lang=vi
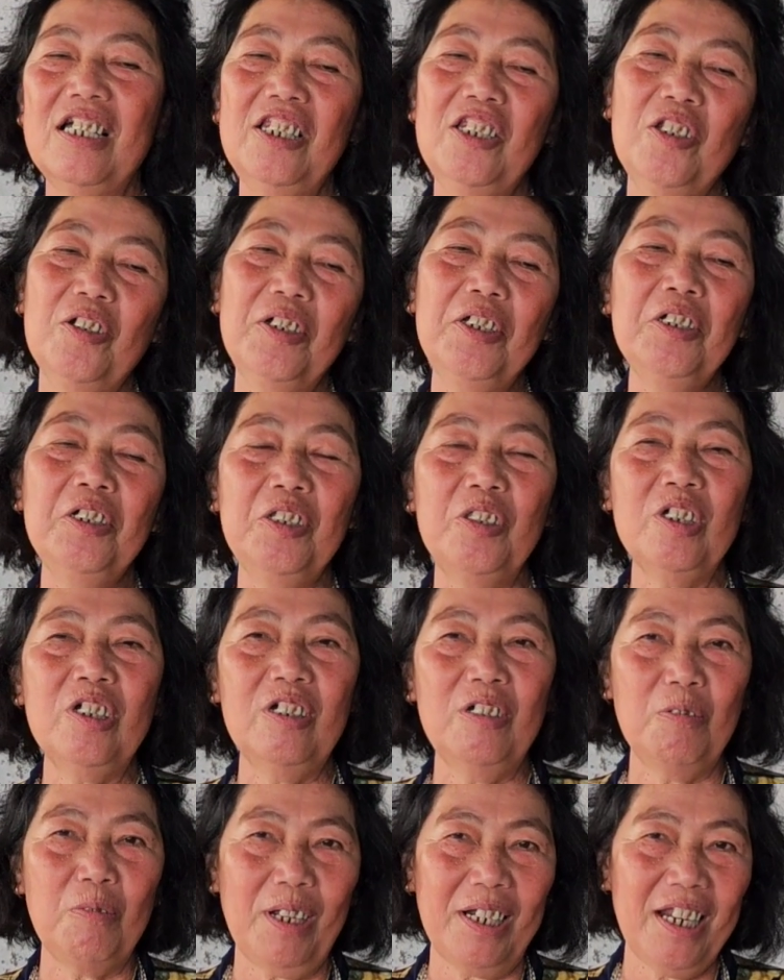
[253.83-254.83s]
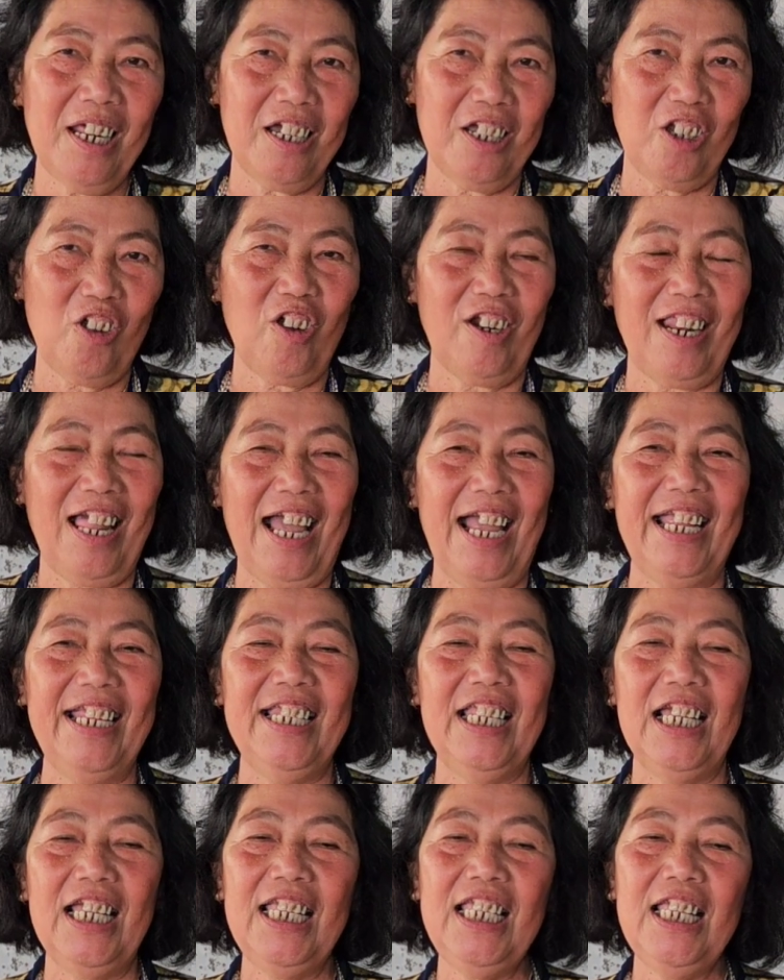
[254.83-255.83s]
kết nối yêu thương quãng đời còn
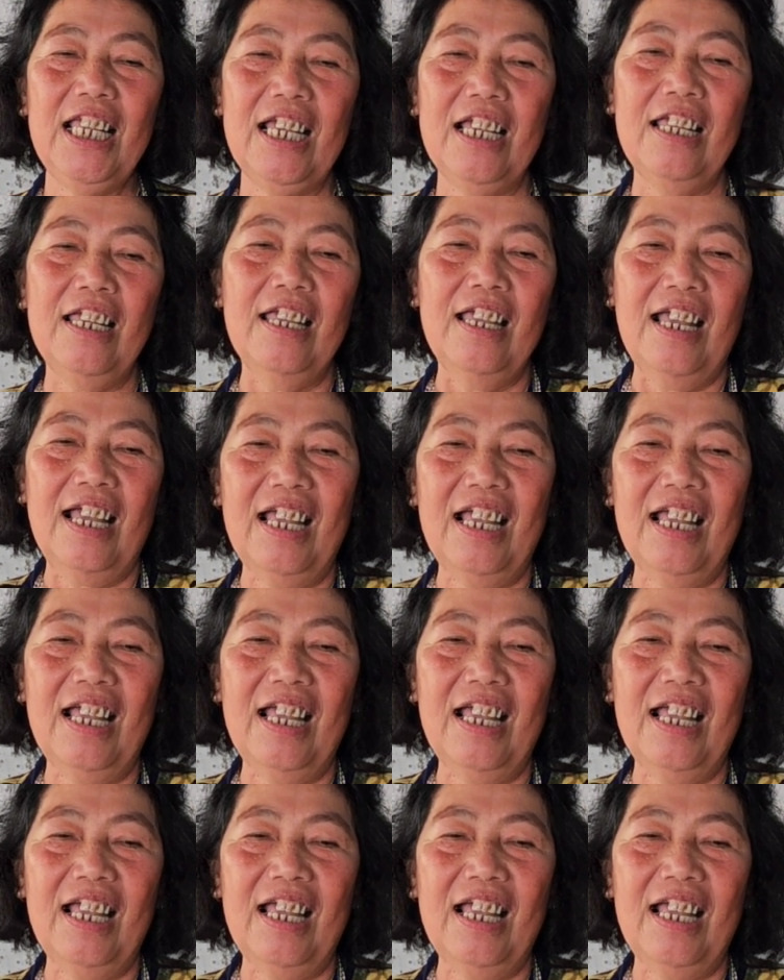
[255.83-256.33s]
lại để à, ừ.